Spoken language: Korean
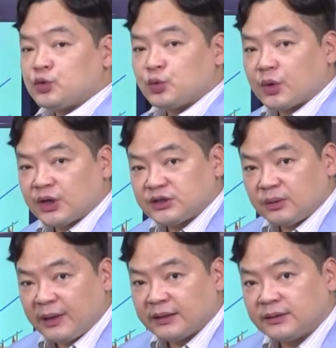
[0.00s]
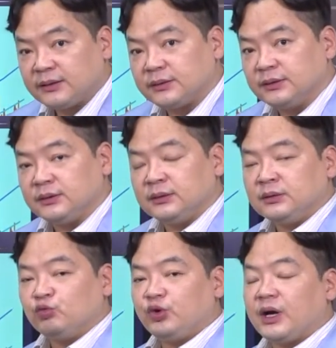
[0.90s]
정도까지의 반등은
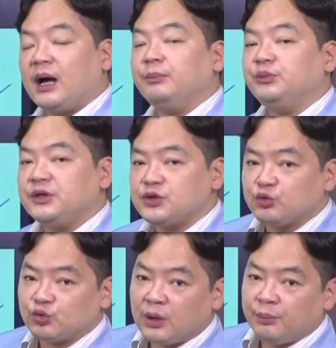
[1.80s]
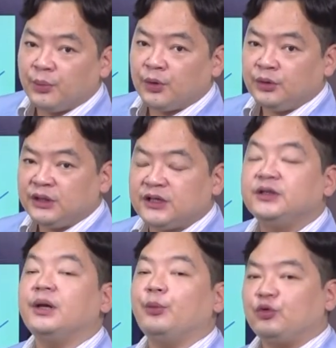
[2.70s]
우리가 합리적으로 한번
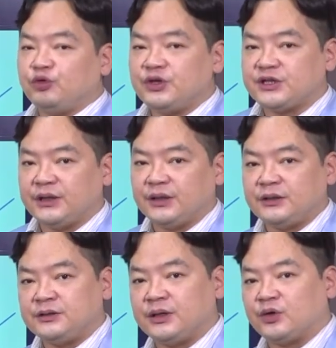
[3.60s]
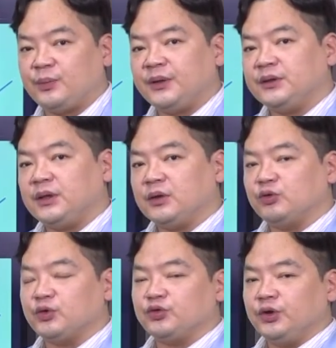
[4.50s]
기대해 볼 수 있지 않겠느냐라고
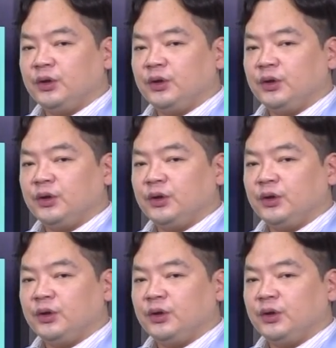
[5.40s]
판단하고 있고요.